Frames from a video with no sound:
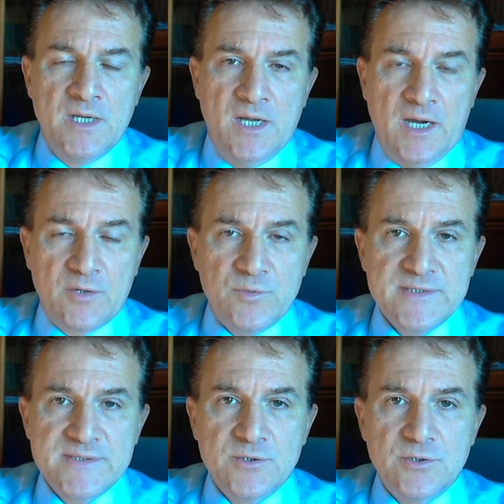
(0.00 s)
A
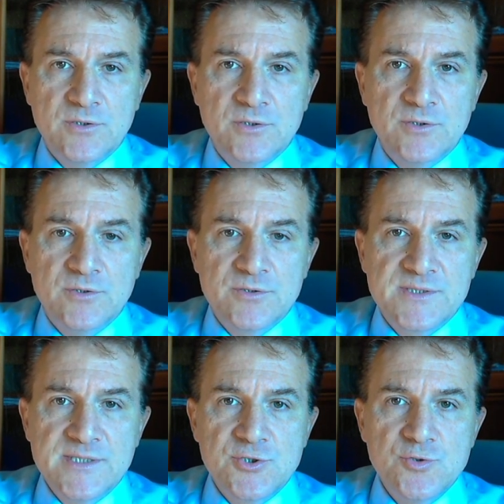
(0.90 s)
questo eh,
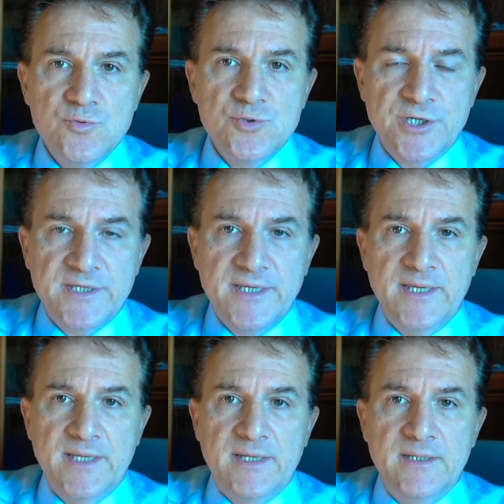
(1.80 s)
si aggiunge
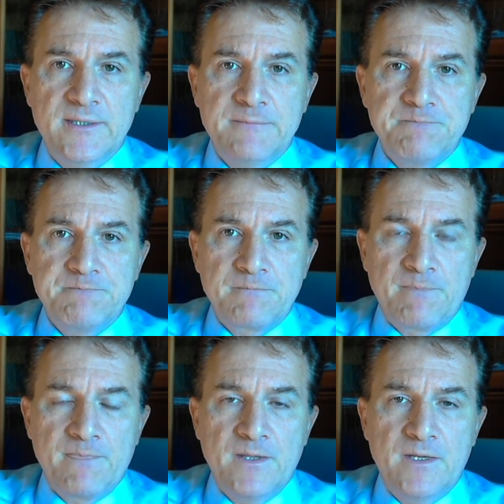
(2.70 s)
che
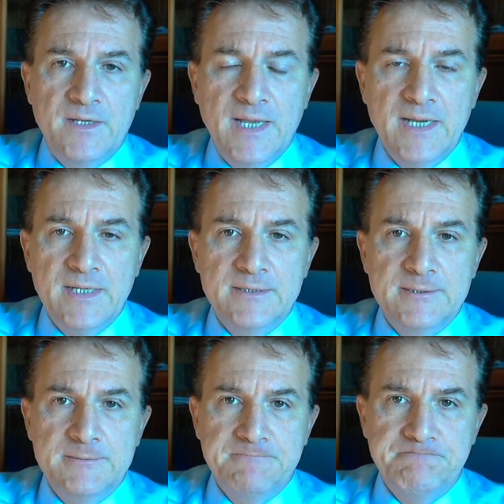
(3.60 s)
ehm,
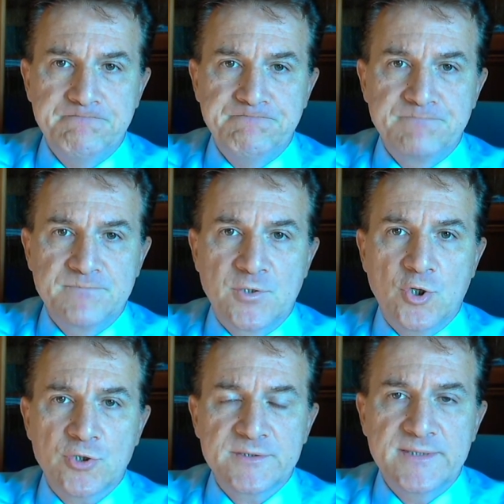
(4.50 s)
la ehm,
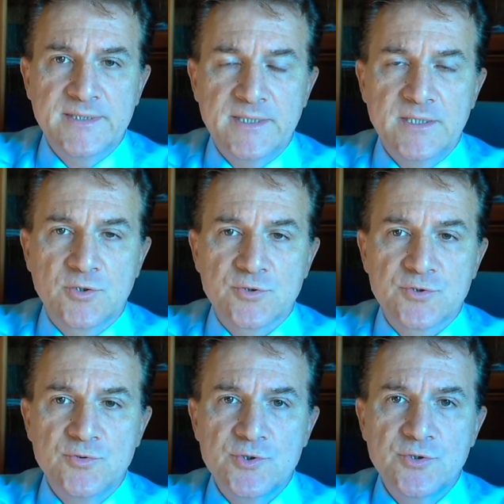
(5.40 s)
Corte
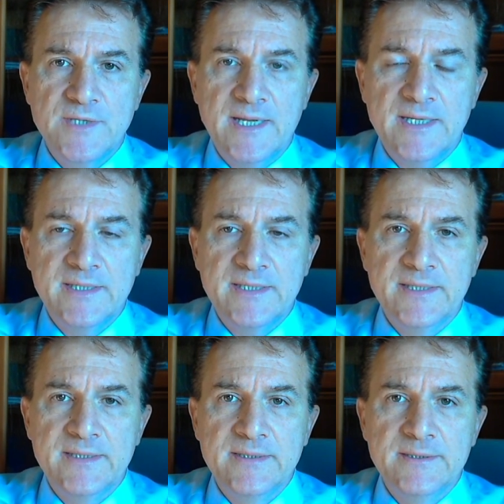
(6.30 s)

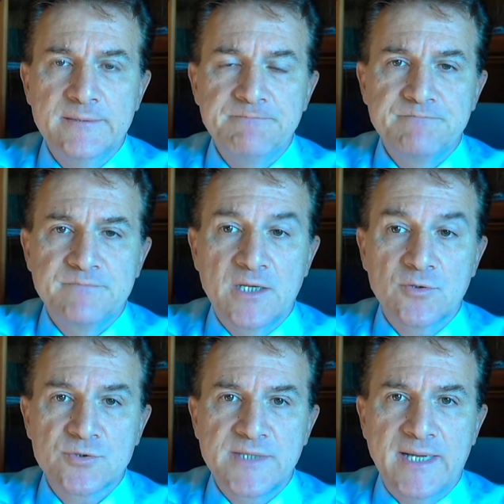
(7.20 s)
Costituzionale ehm,
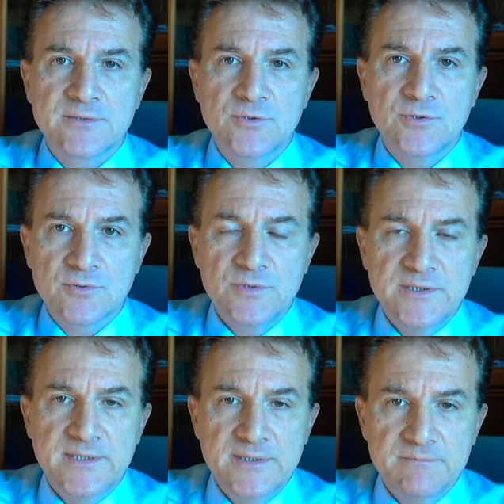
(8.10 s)
allo Stato
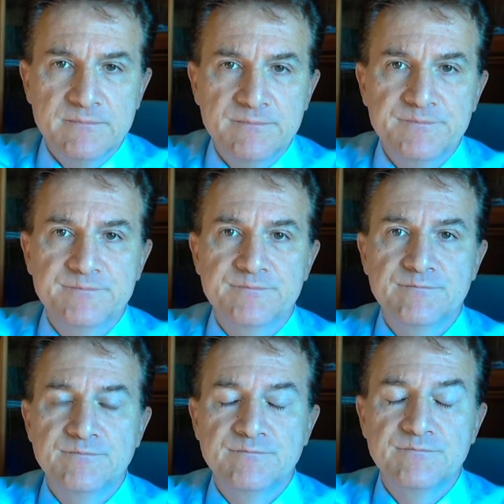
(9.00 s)
quindi
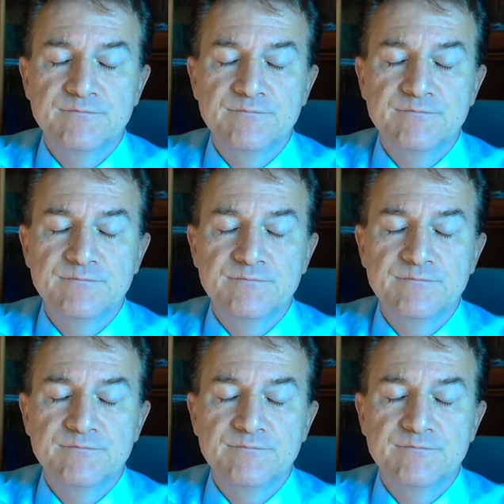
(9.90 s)
mm,